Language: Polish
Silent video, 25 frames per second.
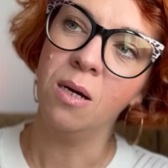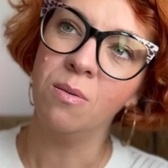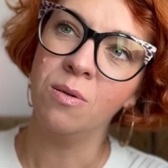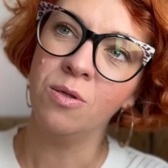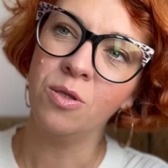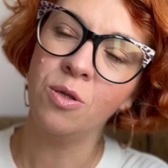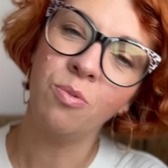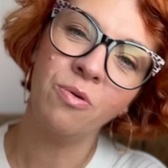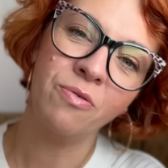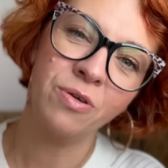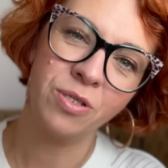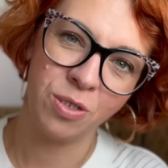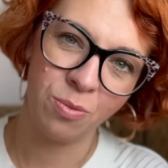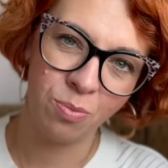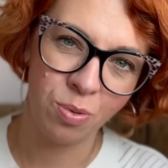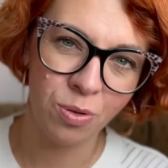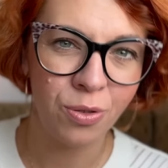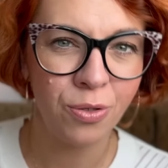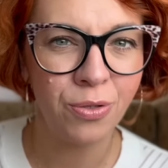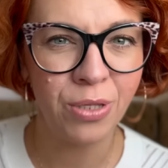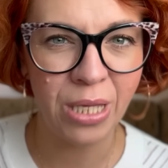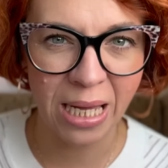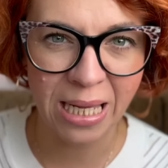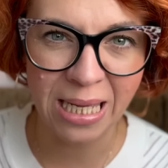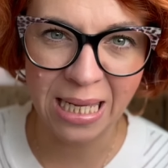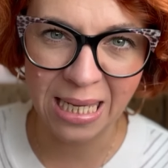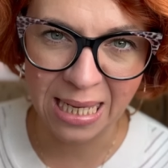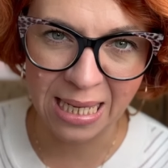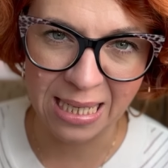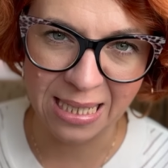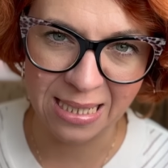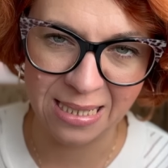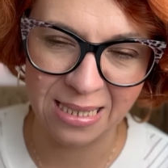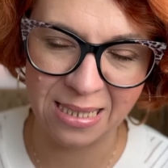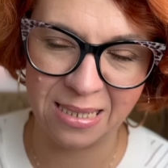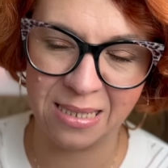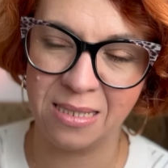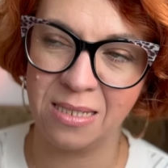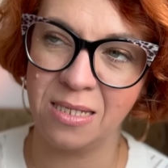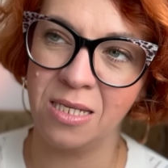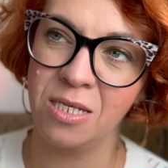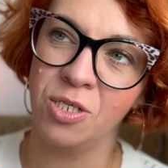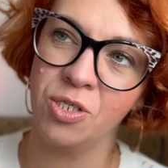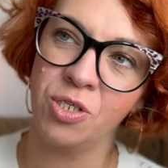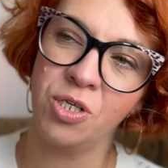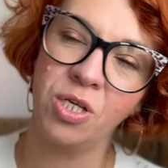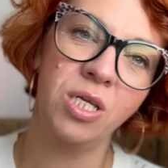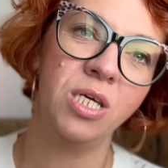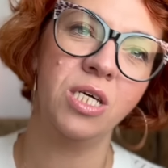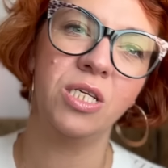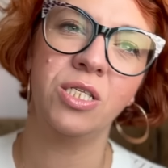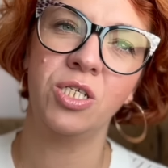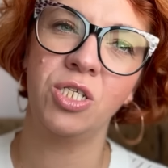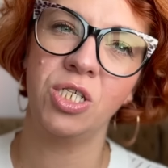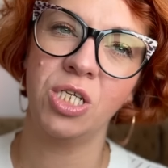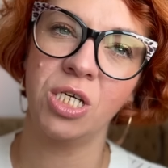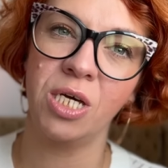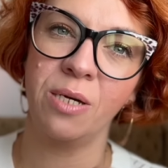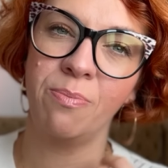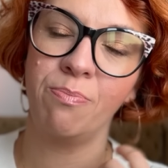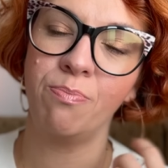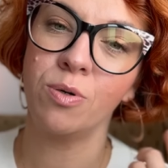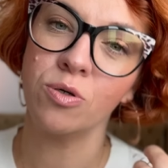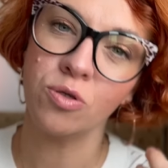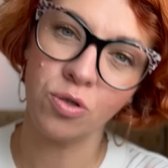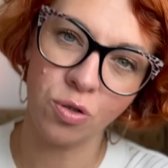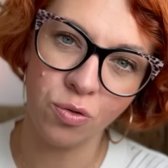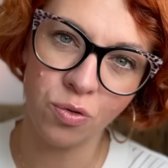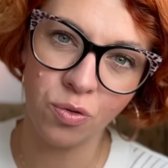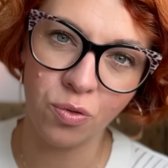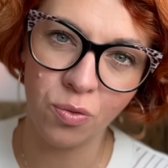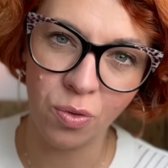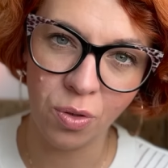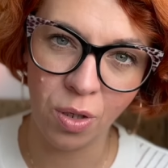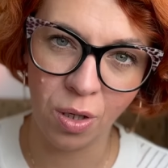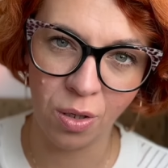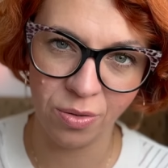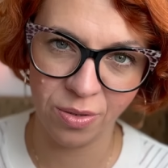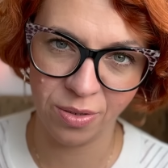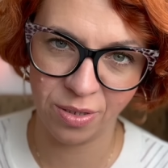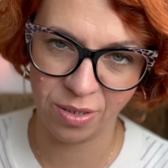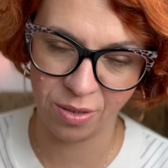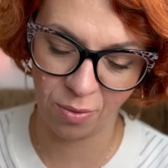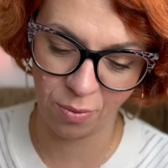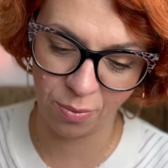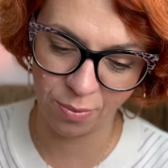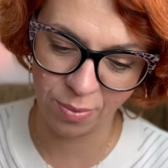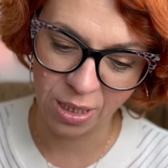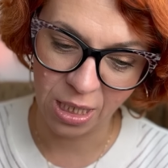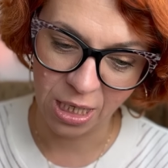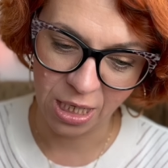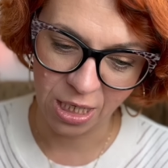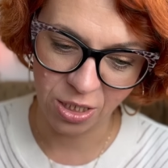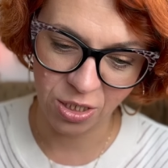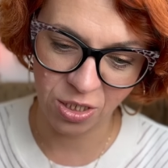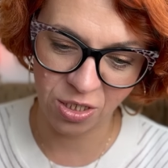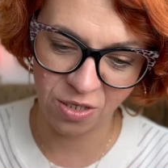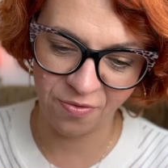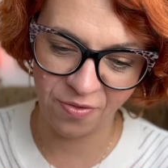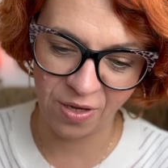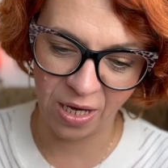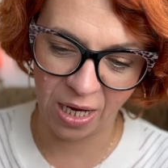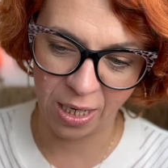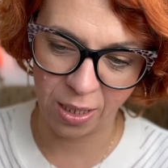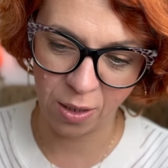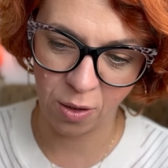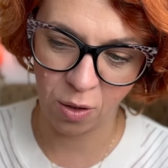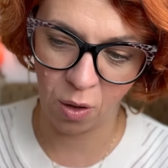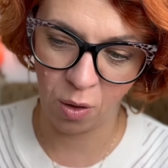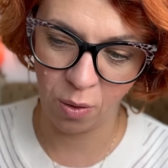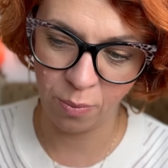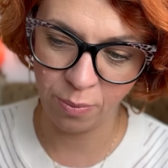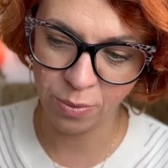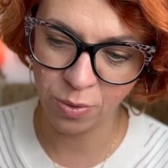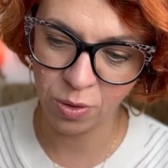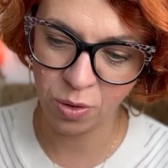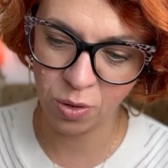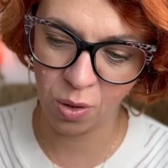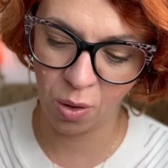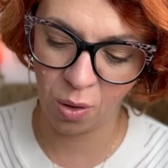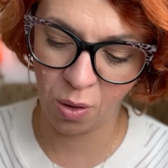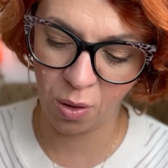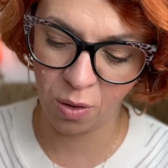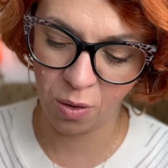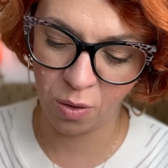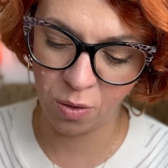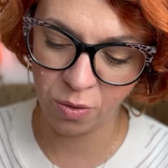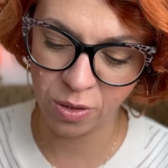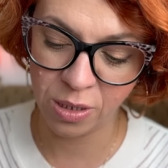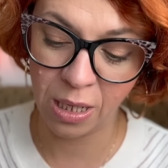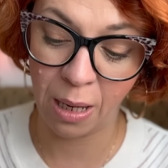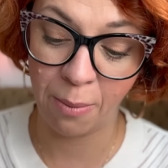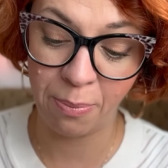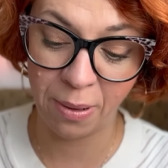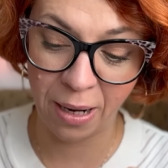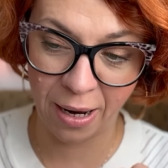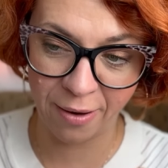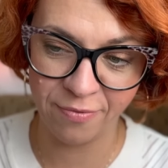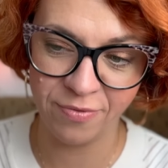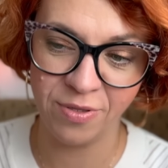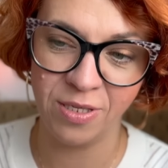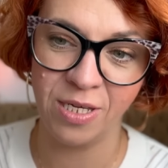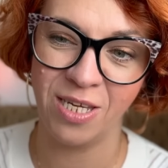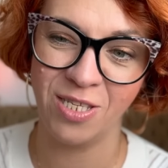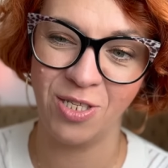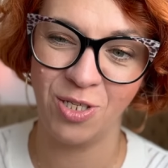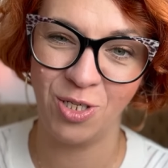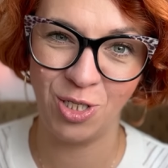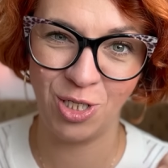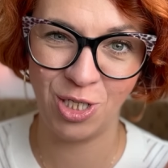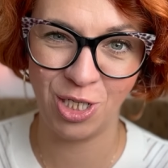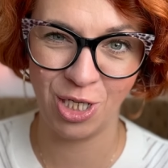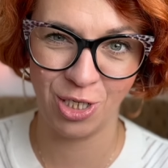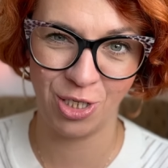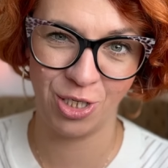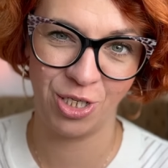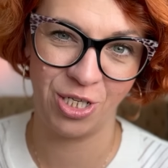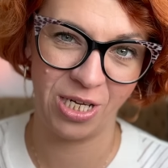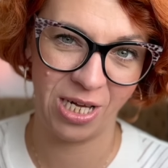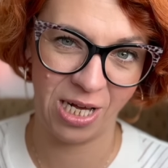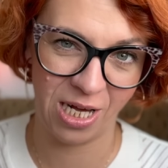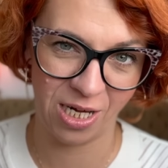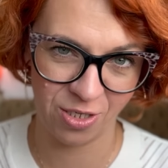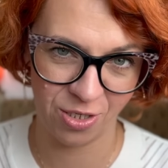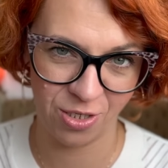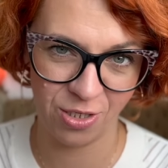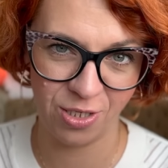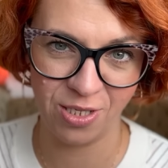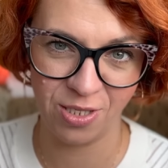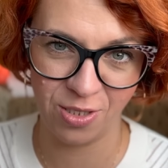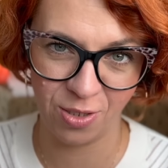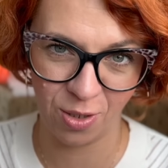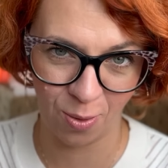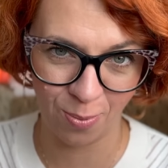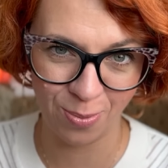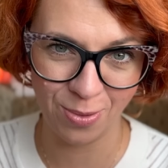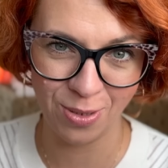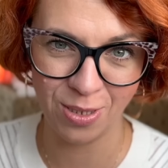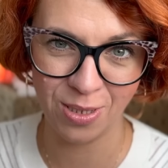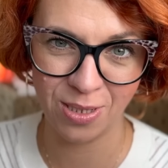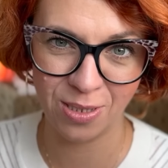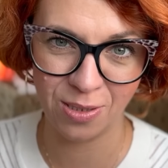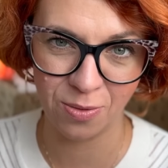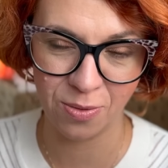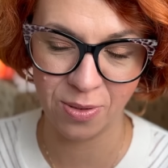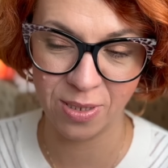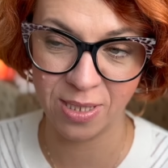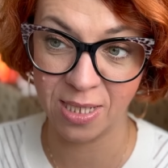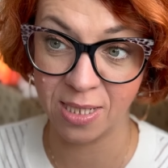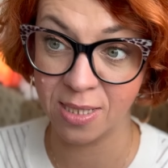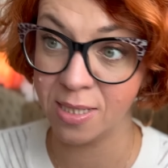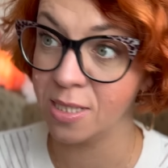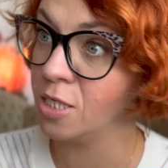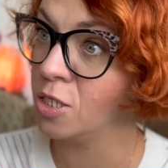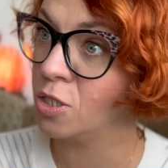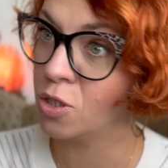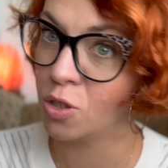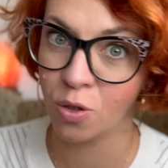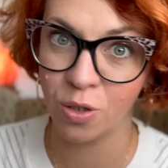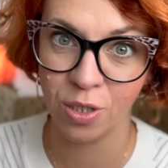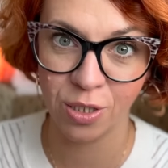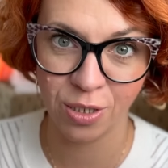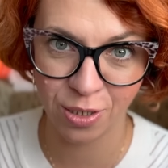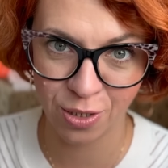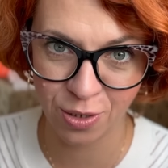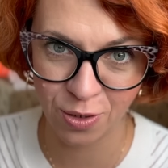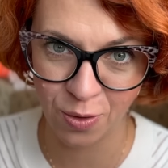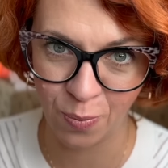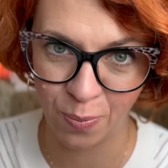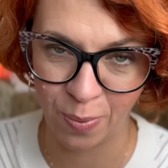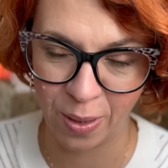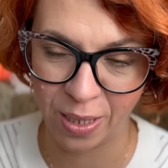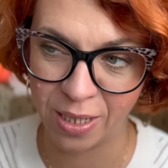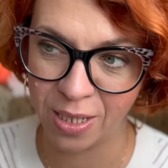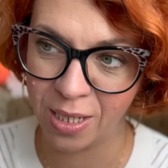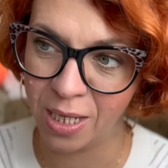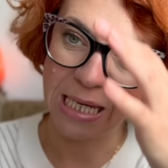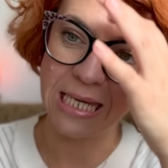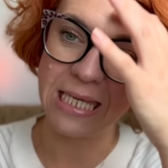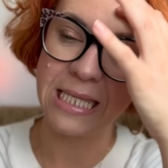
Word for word: No bo wiecie, bo to tak jest. Jeżeli jest się początkującą dziewiarką, to naprawdę cieszy każdy drobny sukces i to jest super.